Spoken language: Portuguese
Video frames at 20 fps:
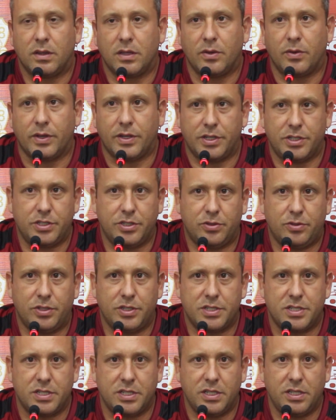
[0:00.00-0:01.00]
Eu acredito
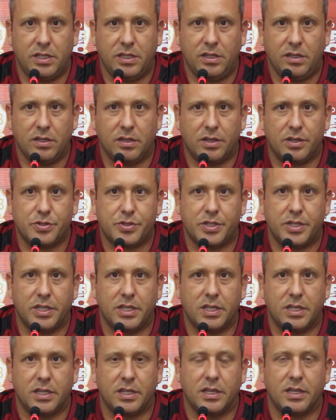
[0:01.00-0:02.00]
que sim. Acho
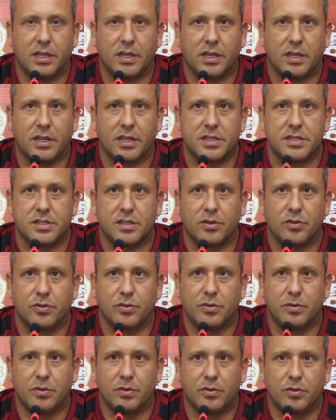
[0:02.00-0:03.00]
que questão
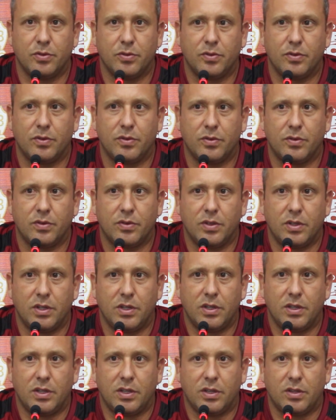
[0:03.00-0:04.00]
do, de, um,
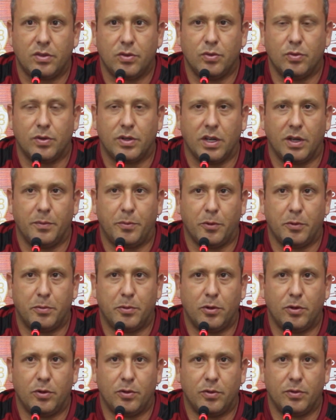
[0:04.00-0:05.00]
um campo
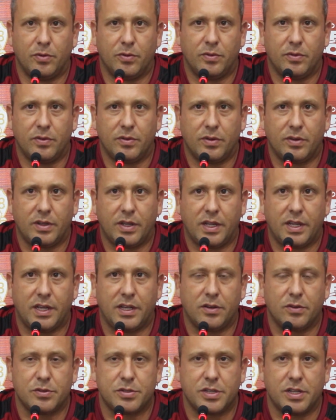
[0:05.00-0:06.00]
bom
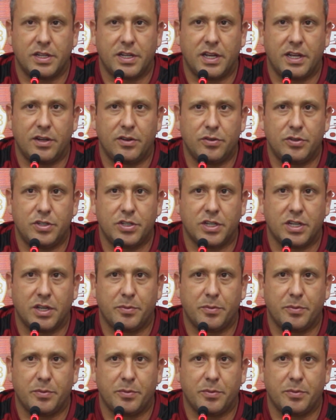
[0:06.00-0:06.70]
é, num cenário de